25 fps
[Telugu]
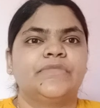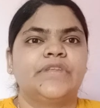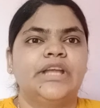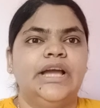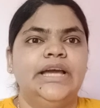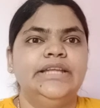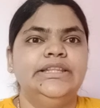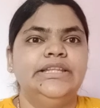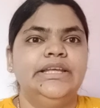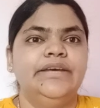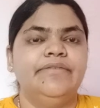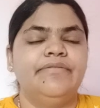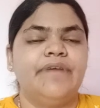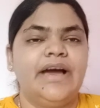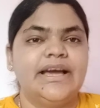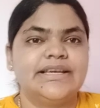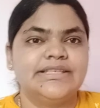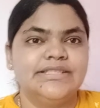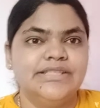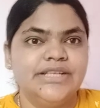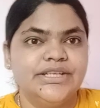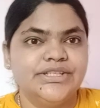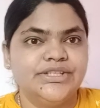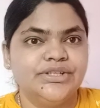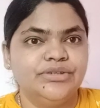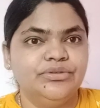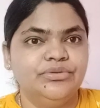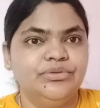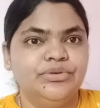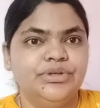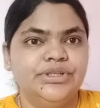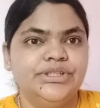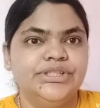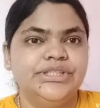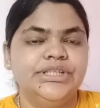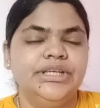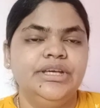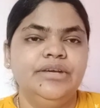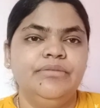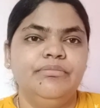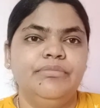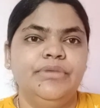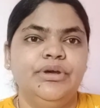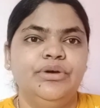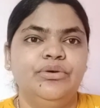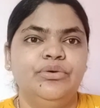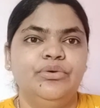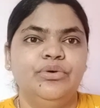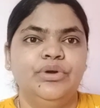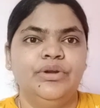అయితే వ్యాక్సినేషన్ గురించి
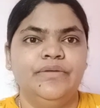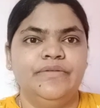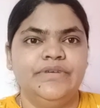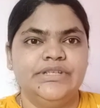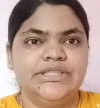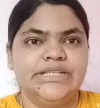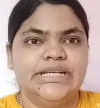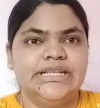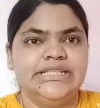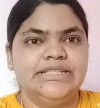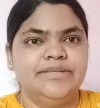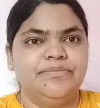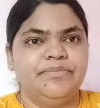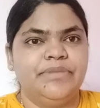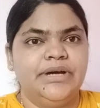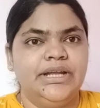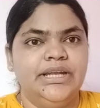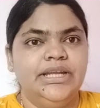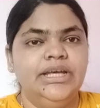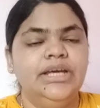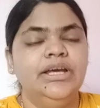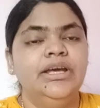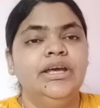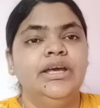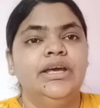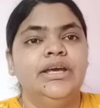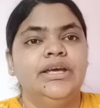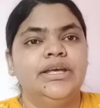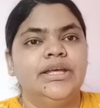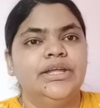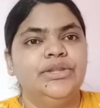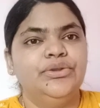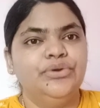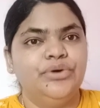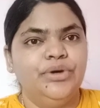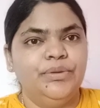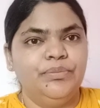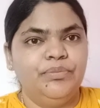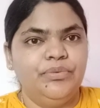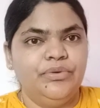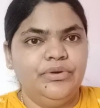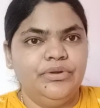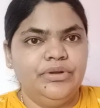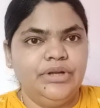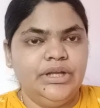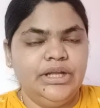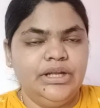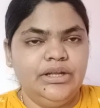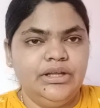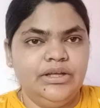మీకు కొన్ని విషయాలు చెప్పాలి ఎందుకు ఇప్పుడు
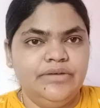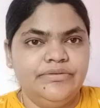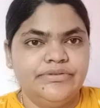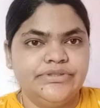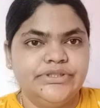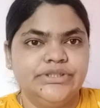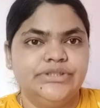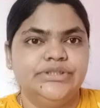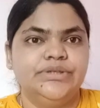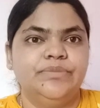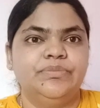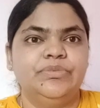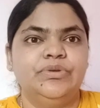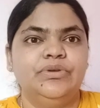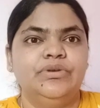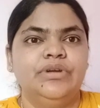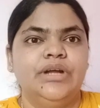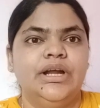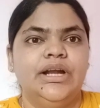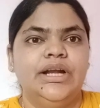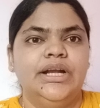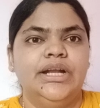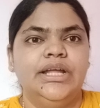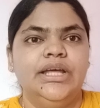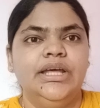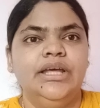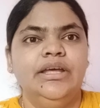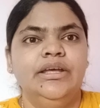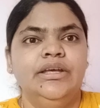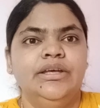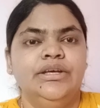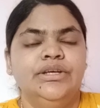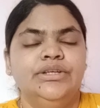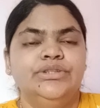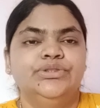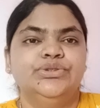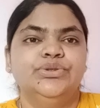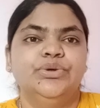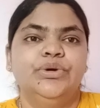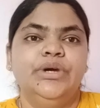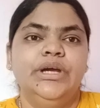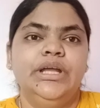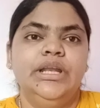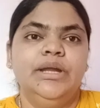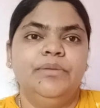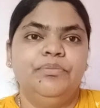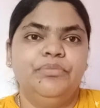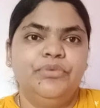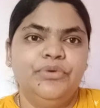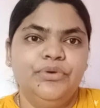నేను ఈ విషయం చెప్తున్నా అంటే
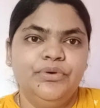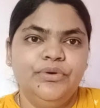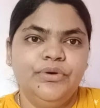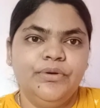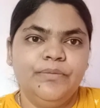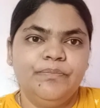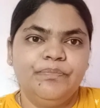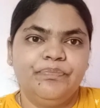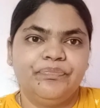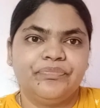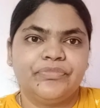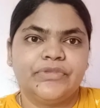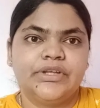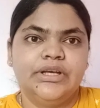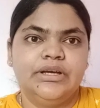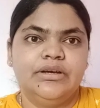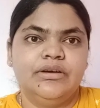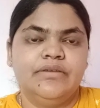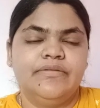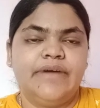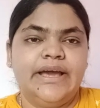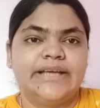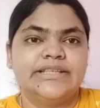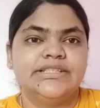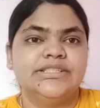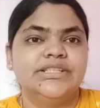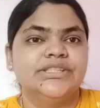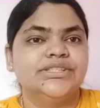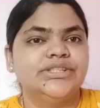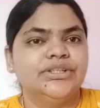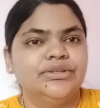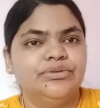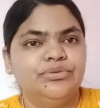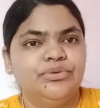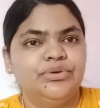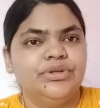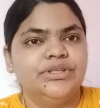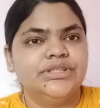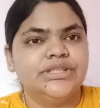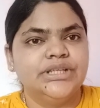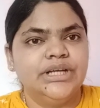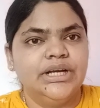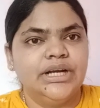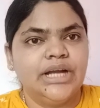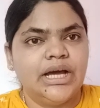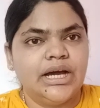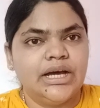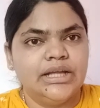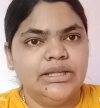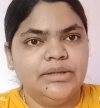జోయల్ అప్పుడు వ్యాక్సినేషన్ గురించి
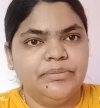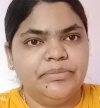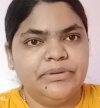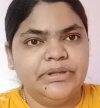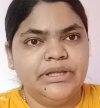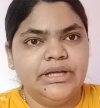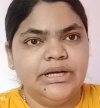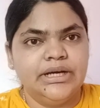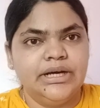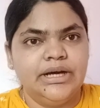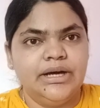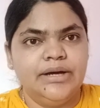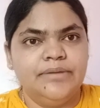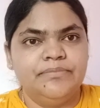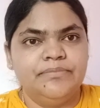నాకు అంత పెద్దగా